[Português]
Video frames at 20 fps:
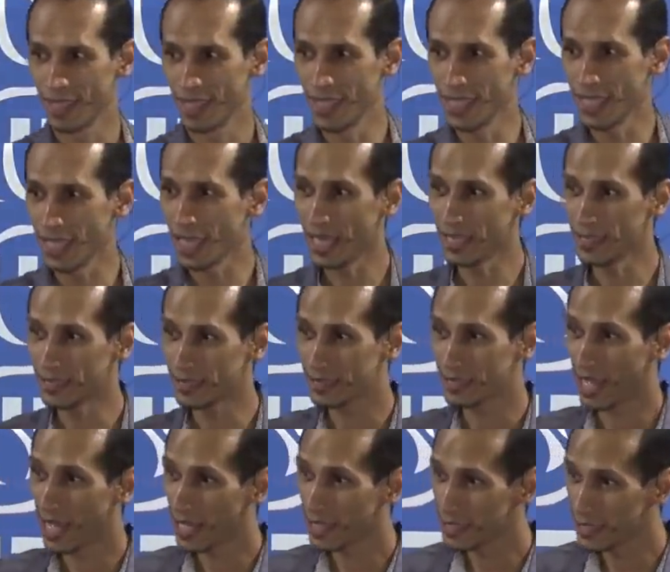E ele
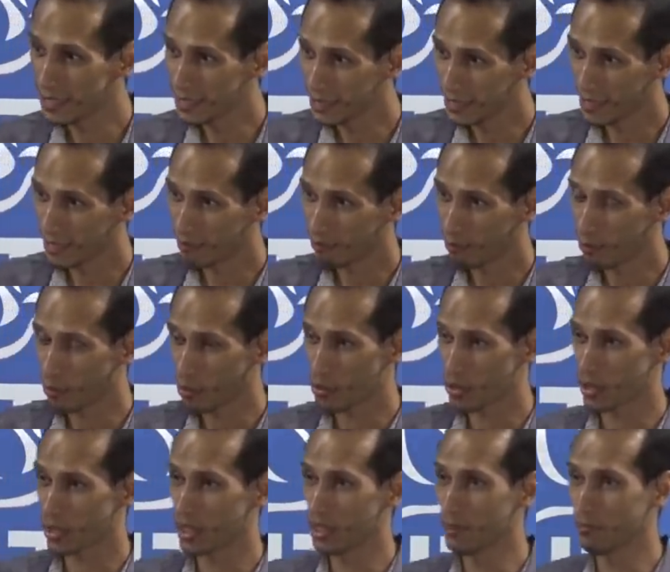está ainda por
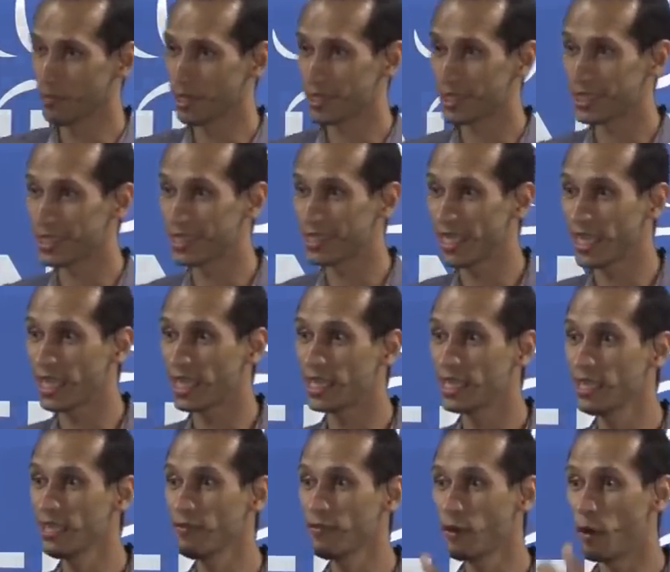cima
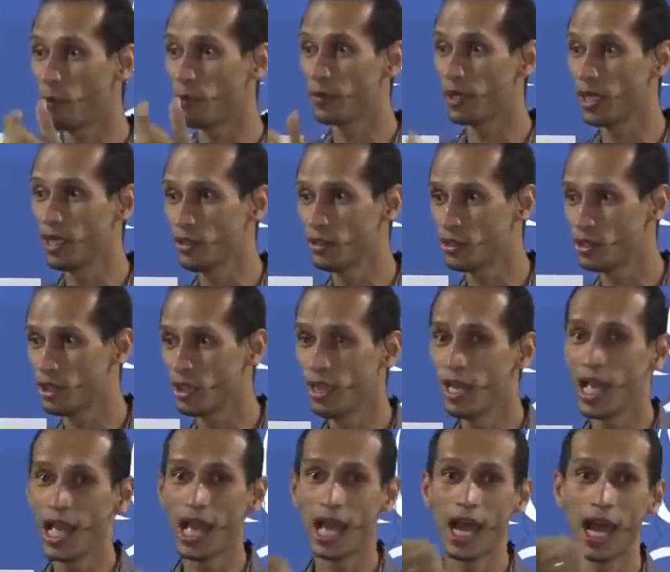terrivelmente
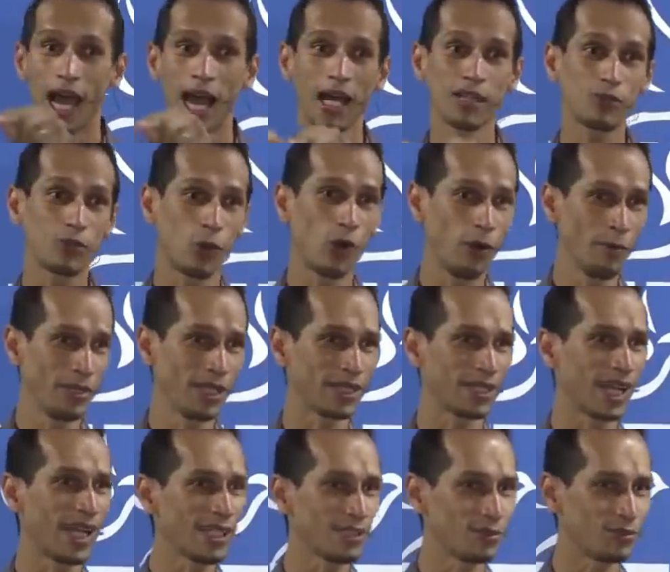
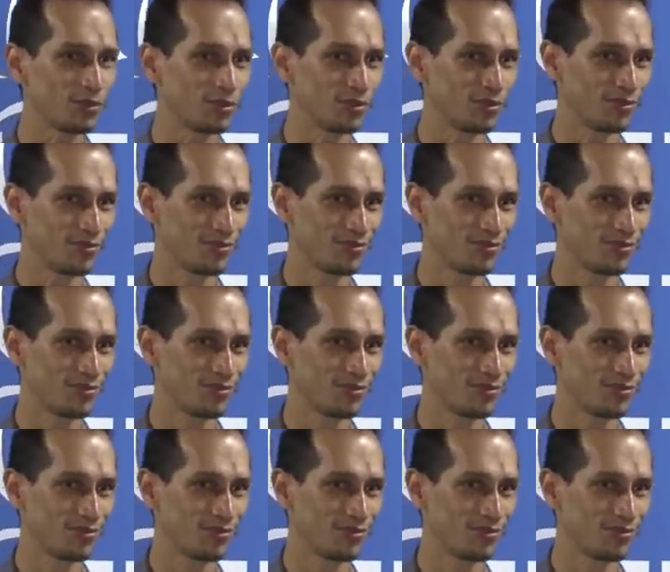atormentado.